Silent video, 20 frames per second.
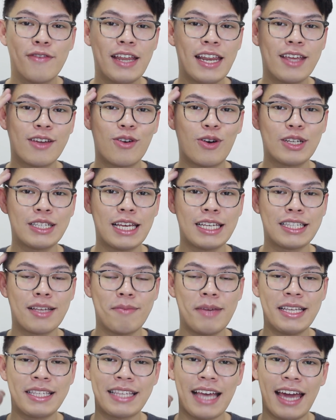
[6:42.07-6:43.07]
Feeling ko kasi sa
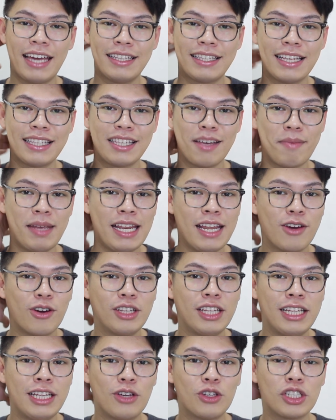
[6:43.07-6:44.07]
may sides and sa may
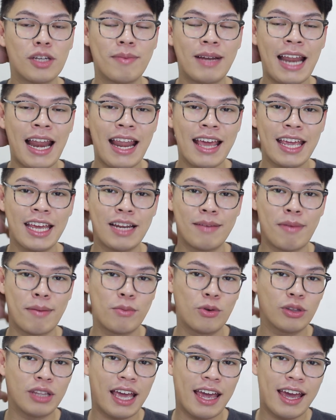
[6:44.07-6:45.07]
likod, hindi ko siya malalagyan ng
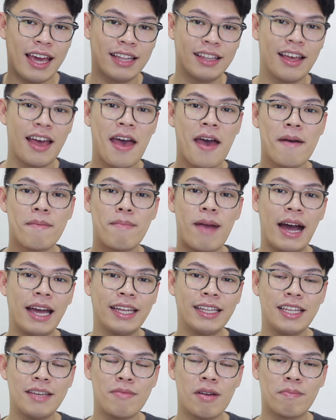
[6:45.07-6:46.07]
mabuti and
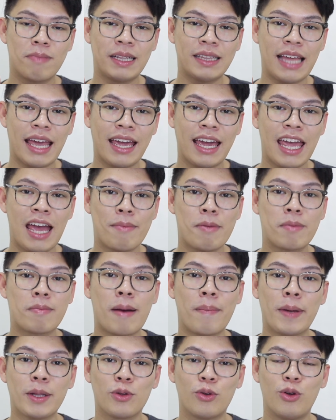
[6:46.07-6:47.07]
baka hindi magpantay kaya
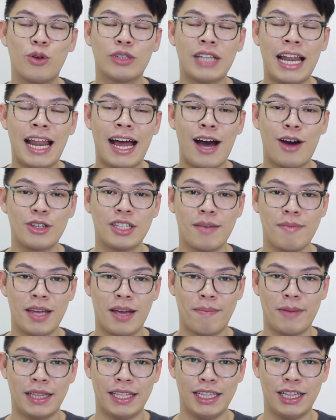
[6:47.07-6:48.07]
magpapatulong na lang ako sa may
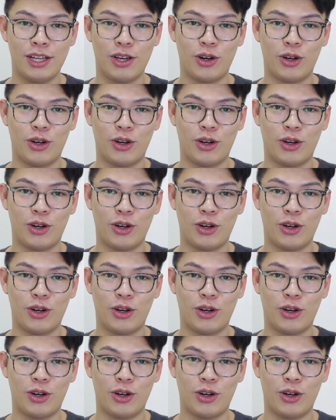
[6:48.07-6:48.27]
kapatid